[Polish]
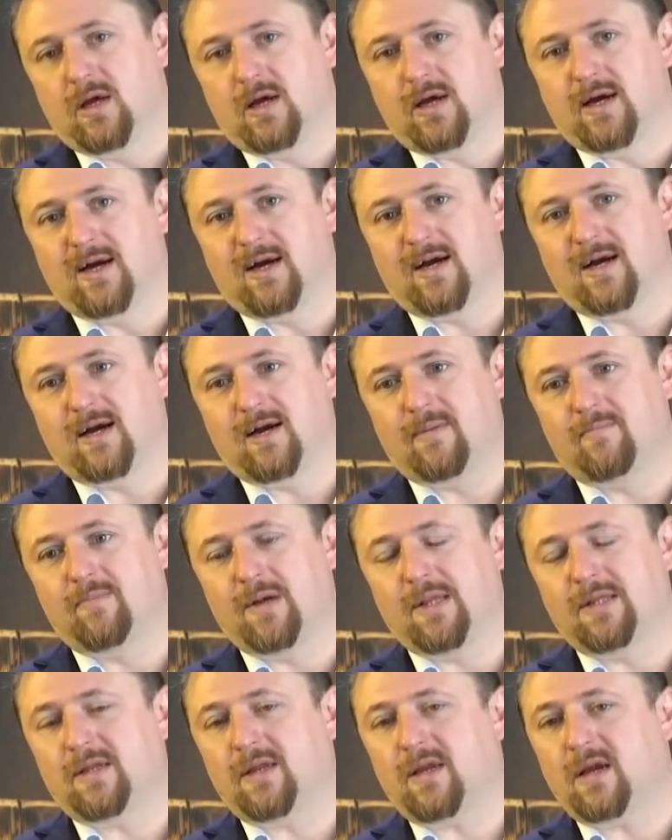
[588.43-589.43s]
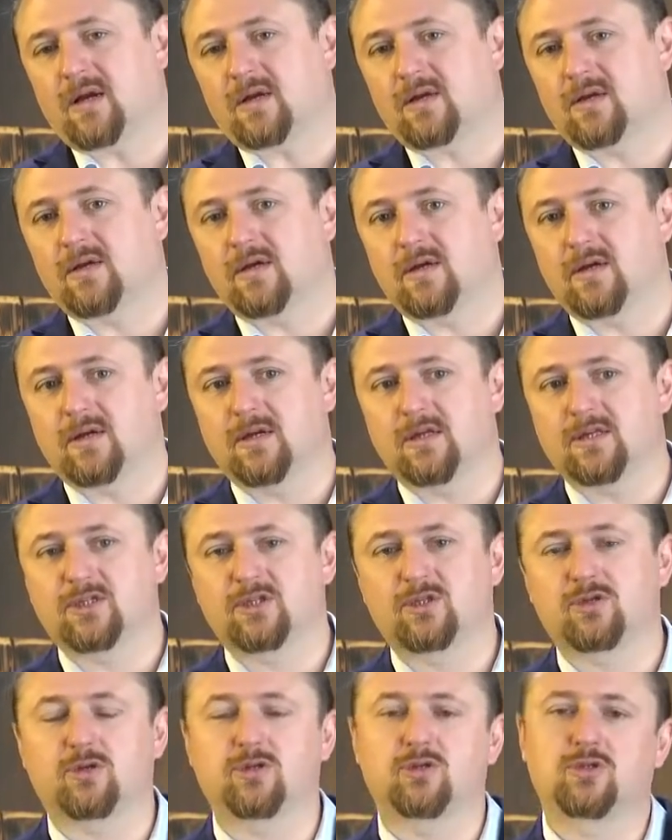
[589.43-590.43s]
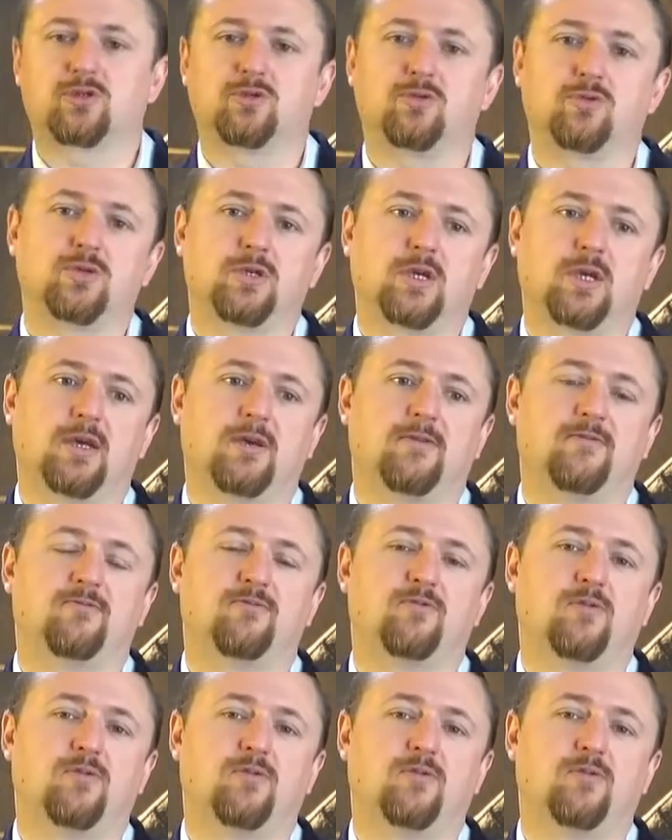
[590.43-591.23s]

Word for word: a Benriach e, stosuje